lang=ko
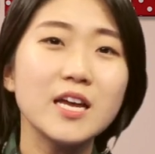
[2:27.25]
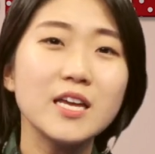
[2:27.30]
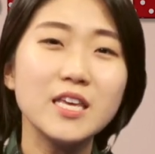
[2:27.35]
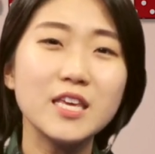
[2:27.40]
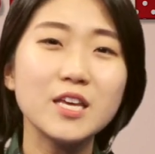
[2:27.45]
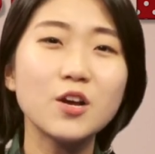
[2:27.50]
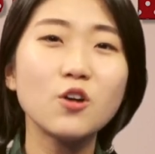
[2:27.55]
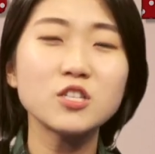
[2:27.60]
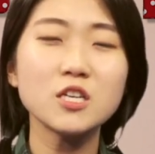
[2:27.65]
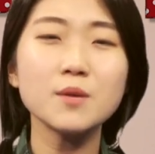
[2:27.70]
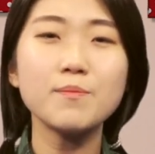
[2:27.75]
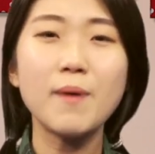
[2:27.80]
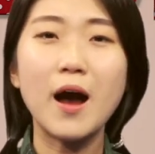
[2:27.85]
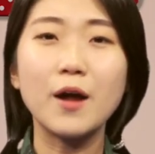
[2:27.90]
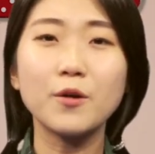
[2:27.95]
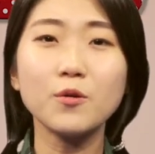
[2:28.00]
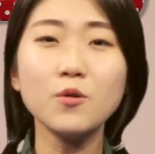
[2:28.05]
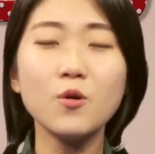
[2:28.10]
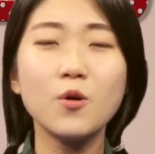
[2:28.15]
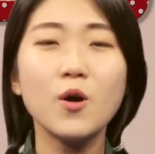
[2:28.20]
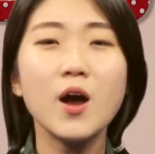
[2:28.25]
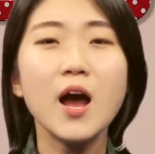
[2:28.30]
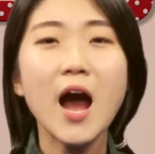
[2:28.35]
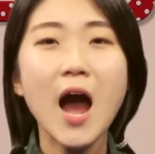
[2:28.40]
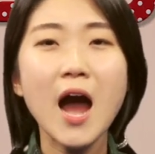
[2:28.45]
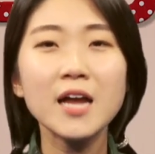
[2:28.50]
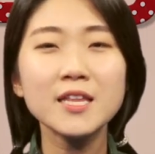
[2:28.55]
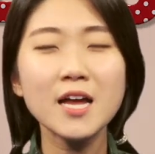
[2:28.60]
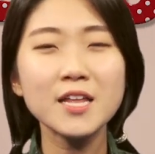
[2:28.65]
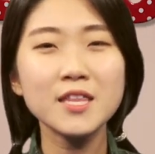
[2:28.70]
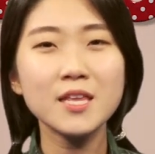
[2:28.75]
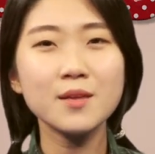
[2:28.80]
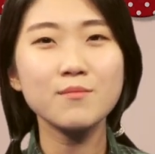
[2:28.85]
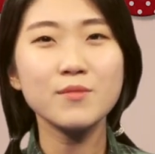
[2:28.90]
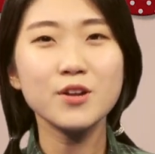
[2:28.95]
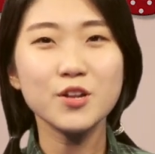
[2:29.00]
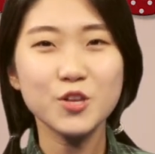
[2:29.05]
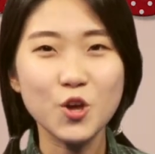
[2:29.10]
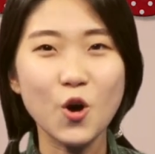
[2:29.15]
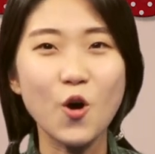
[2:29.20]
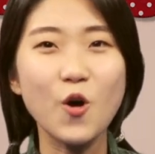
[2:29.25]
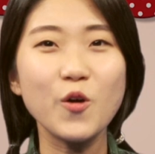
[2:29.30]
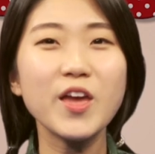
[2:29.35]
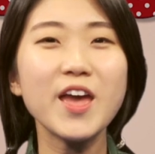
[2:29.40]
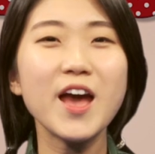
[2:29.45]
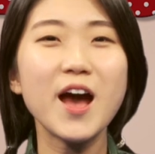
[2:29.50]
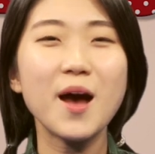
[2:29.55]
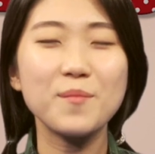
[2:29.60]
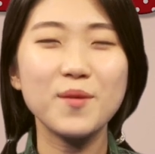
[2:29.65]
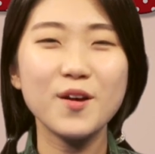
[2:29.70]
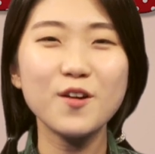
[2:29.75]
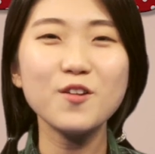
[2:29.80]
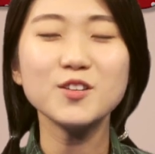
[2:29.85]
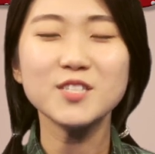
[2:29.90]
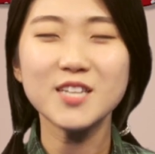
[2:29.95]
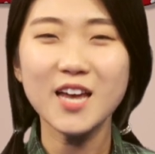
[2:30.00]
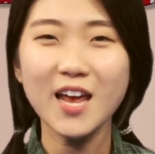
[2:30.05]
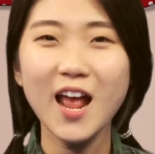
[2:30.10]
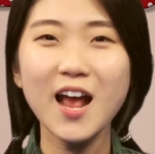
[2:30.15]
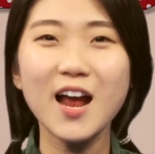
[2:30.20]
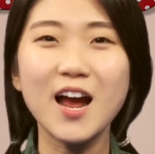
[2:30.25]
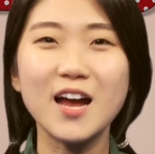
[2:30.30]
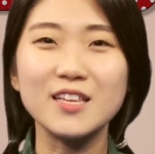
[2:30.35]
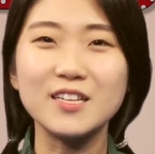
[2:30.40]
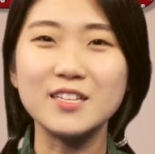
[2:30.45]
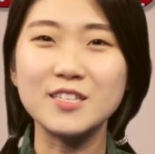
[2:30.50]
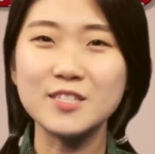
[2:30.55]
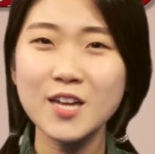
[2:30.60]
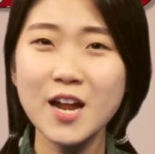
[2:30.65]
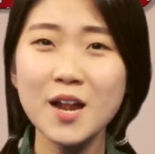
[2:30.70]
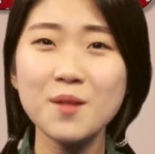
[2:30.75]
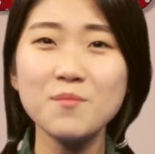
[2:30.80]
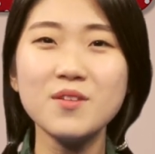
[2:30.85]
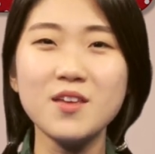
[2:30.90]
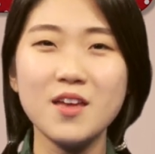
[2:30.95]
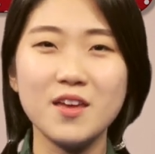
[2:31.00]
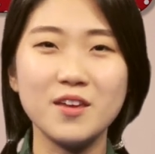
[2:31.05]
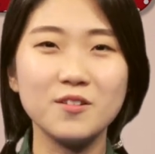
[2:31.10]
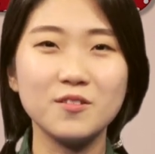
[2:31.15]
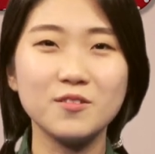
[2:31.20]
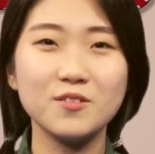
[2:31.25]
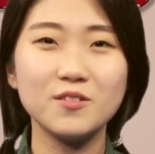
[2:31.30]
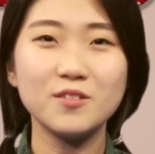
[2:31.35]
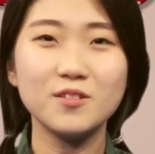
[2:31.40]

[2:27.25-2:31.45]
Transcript: 이것이 바로 하나님을 경외하며 살아가는 삶이에요.